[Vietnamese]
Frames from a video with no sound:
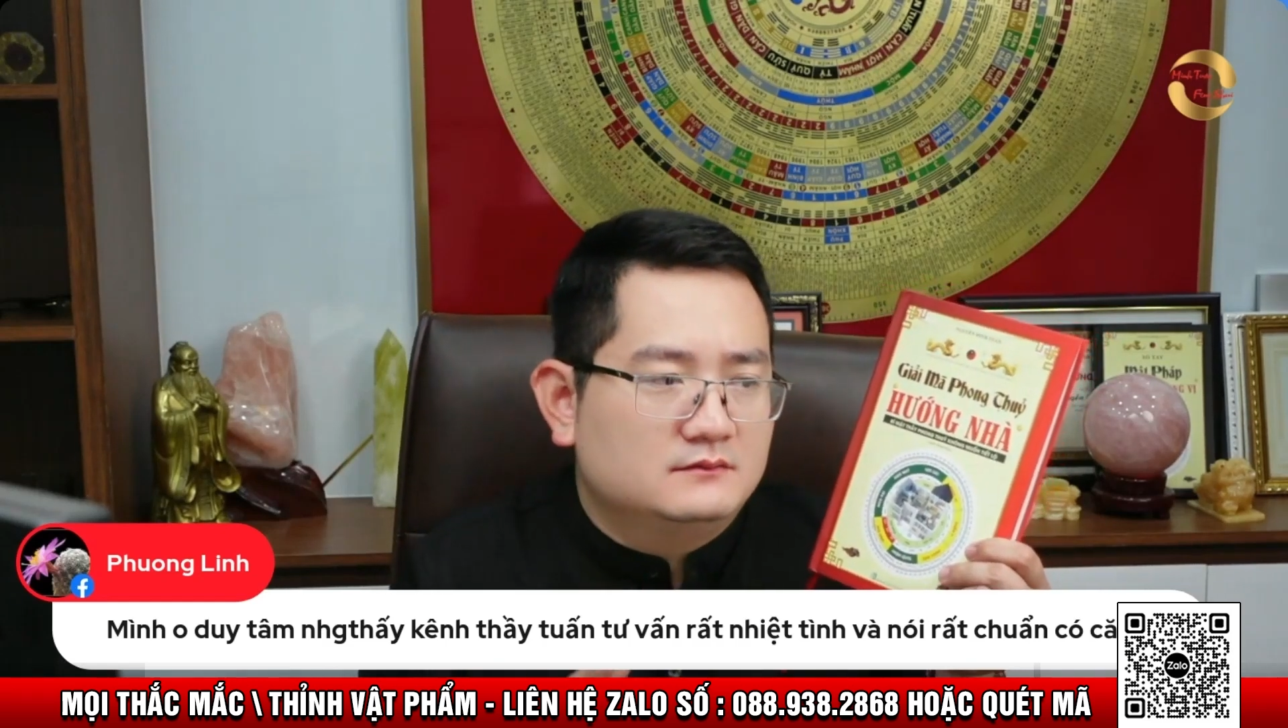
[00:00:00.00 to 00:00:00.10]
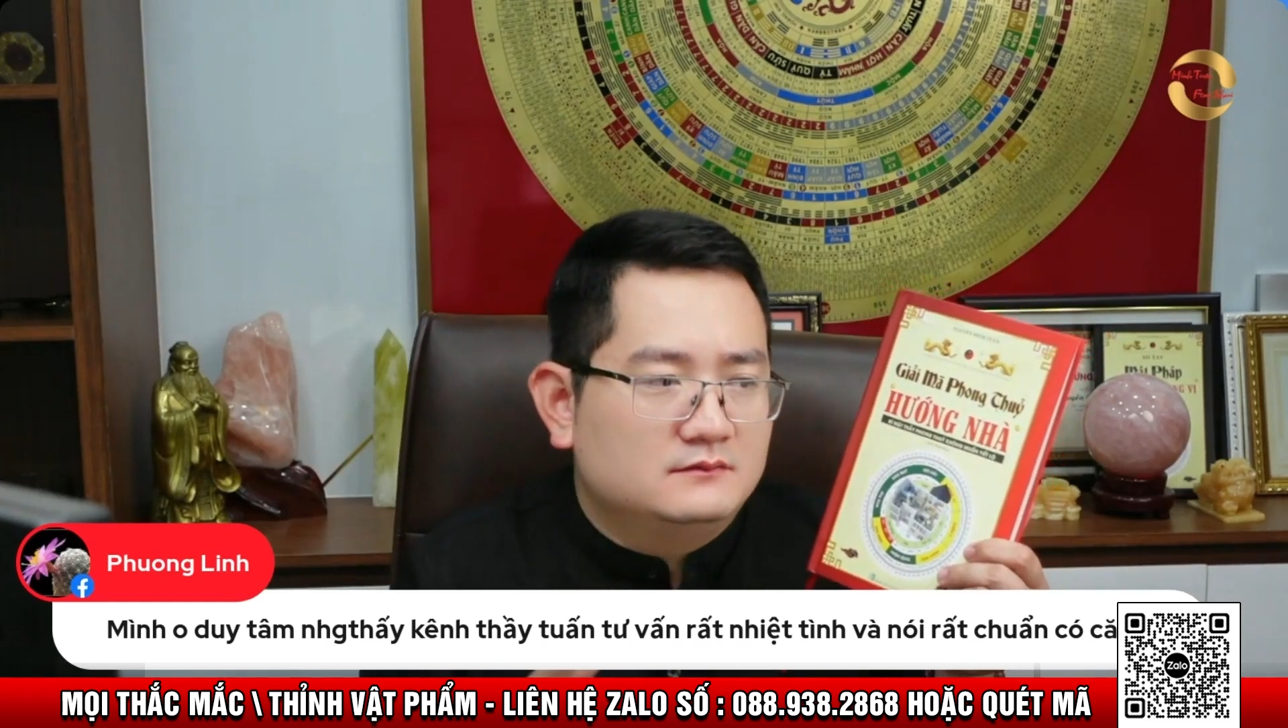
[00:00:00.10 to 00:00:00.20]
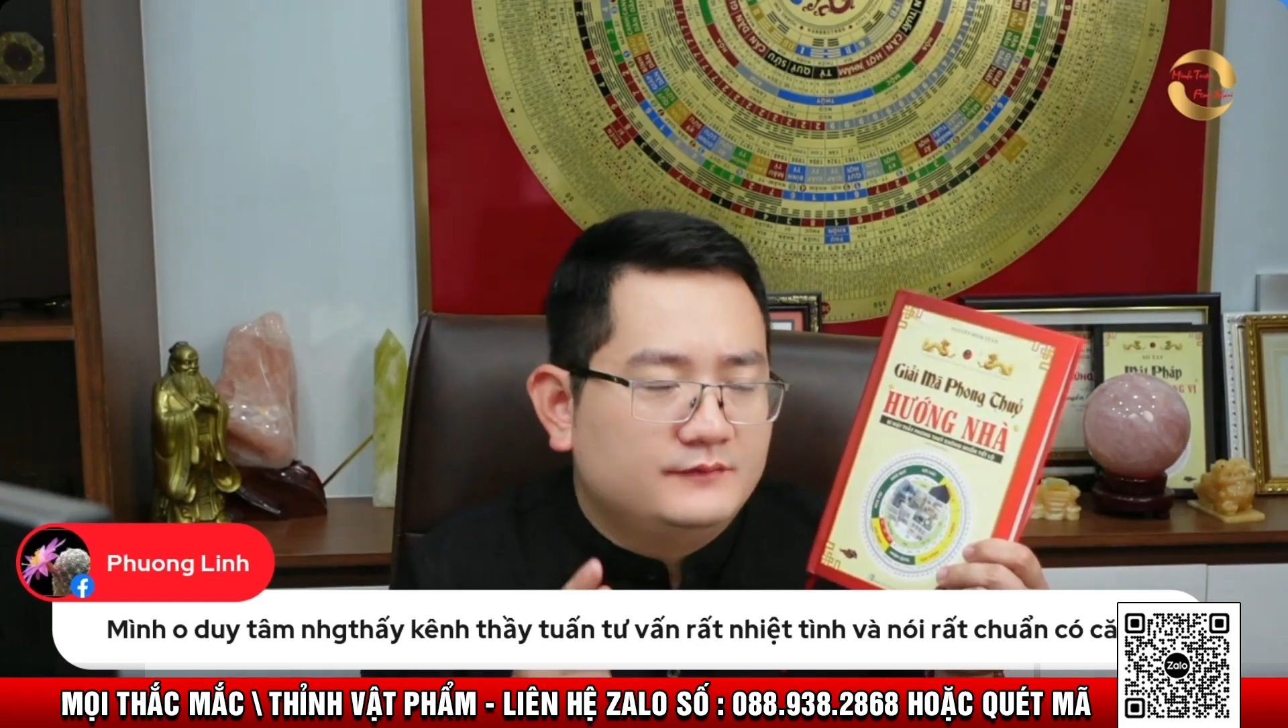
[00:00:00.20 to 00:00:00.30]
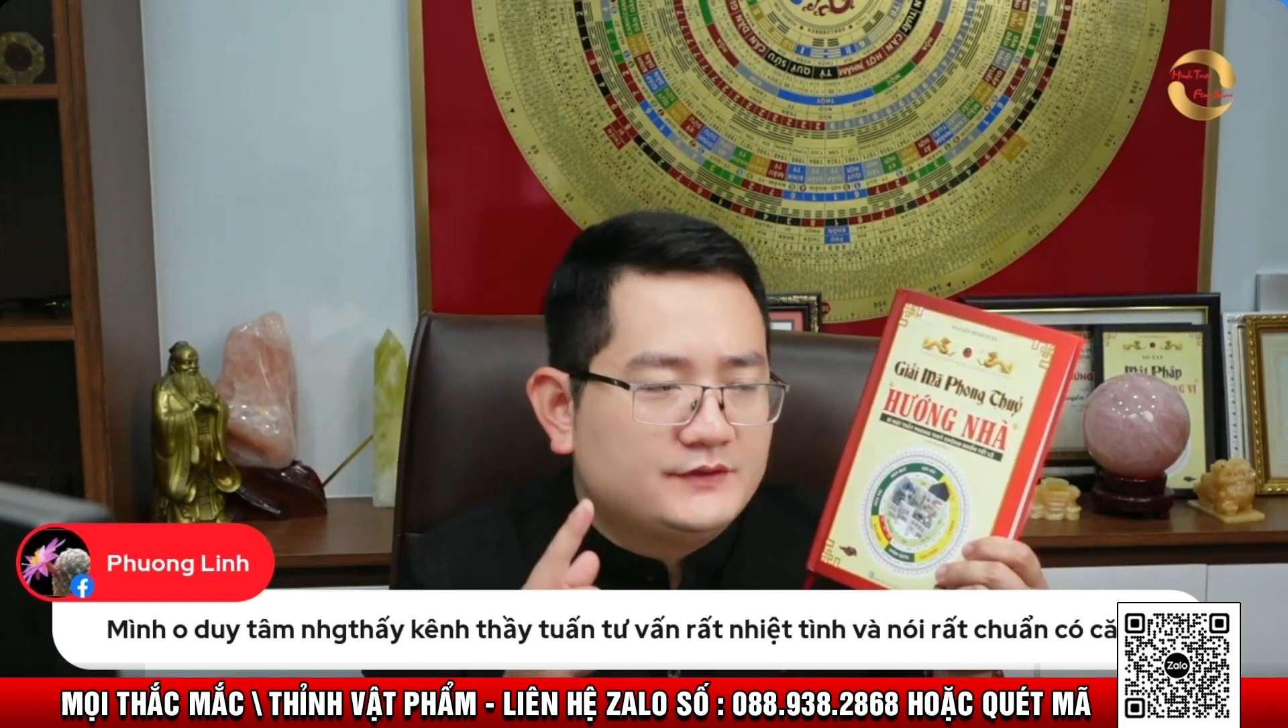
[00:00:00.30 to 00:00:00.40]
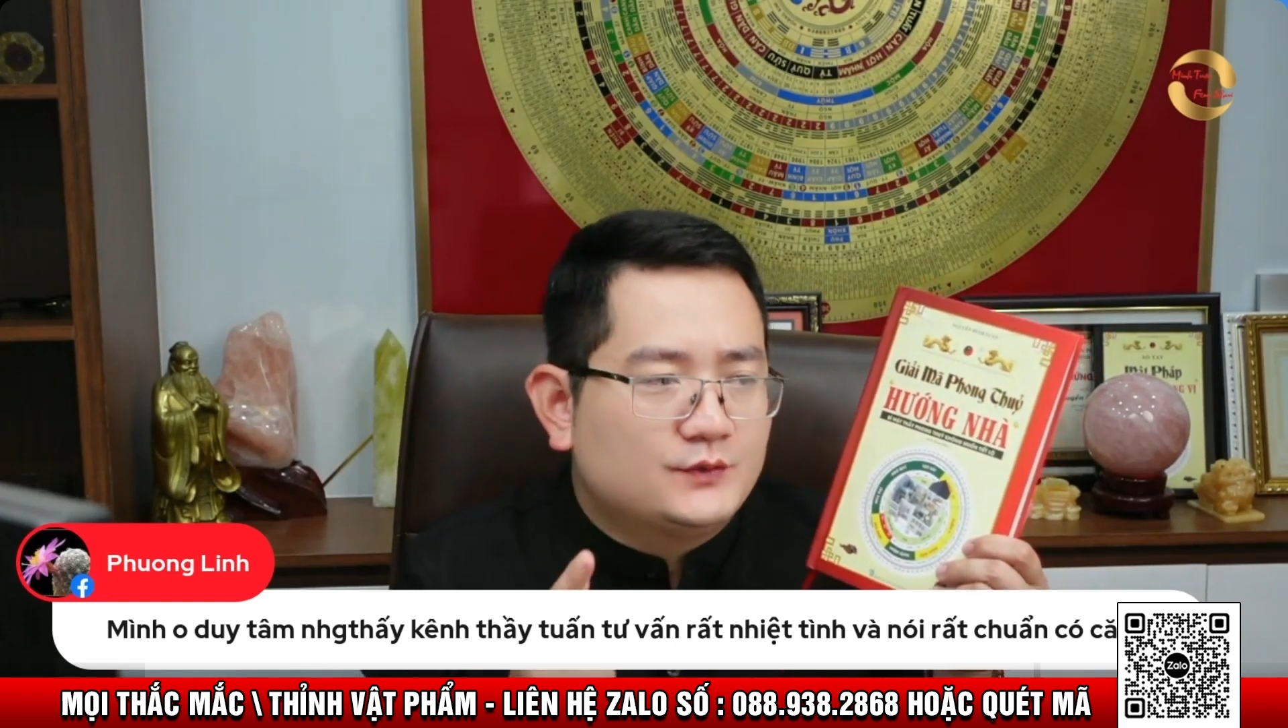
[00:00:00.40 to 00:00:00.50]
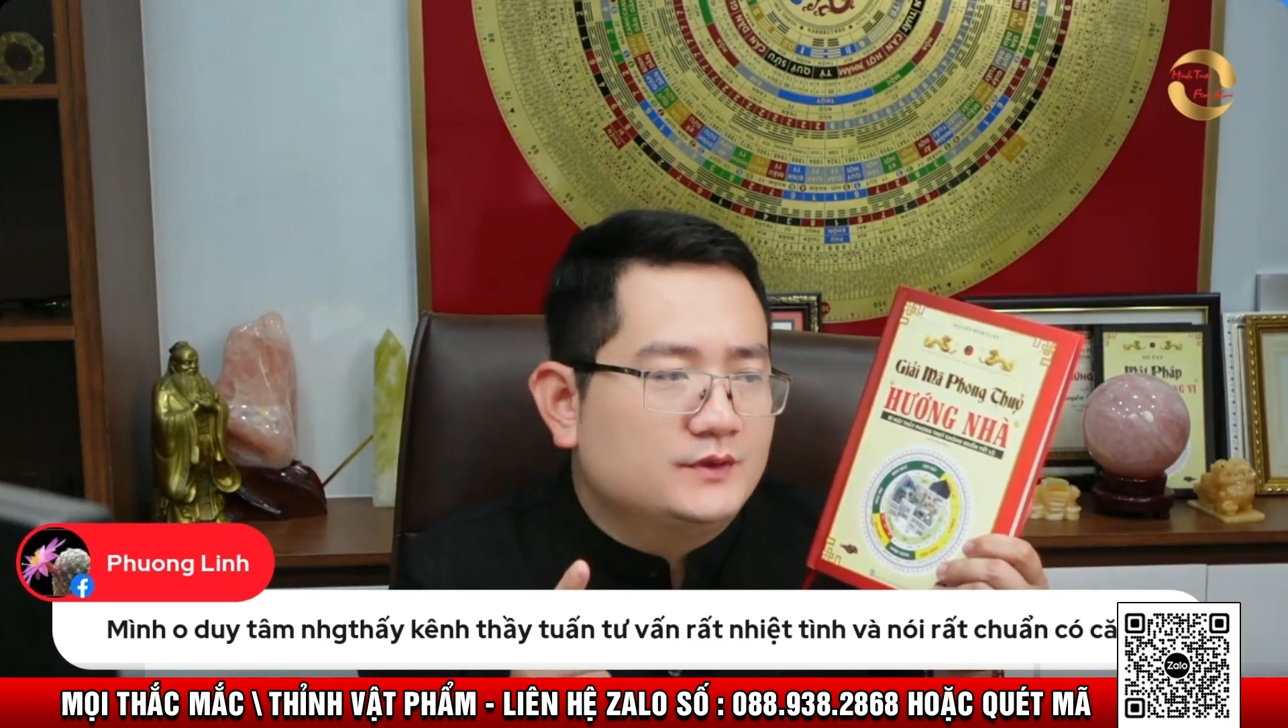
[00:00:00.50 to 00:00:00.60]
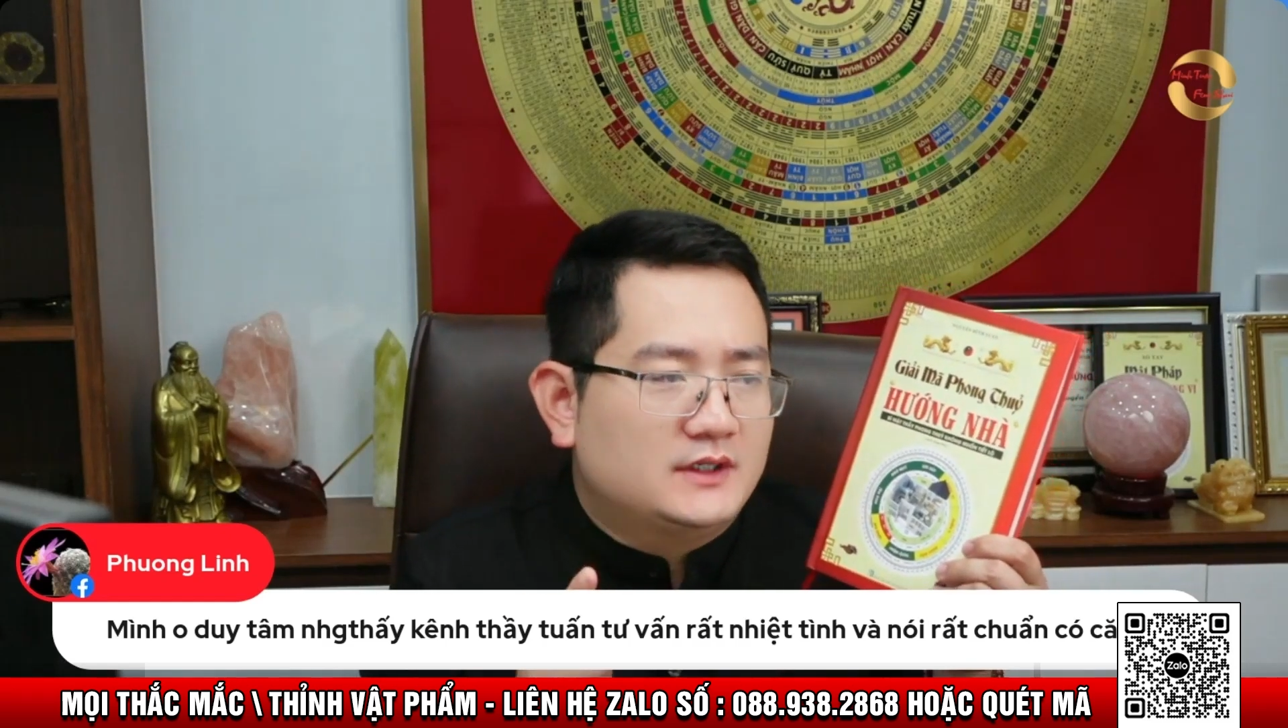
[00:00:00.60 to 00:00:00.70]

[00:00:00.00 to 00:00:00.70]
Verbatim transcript: ví dụ như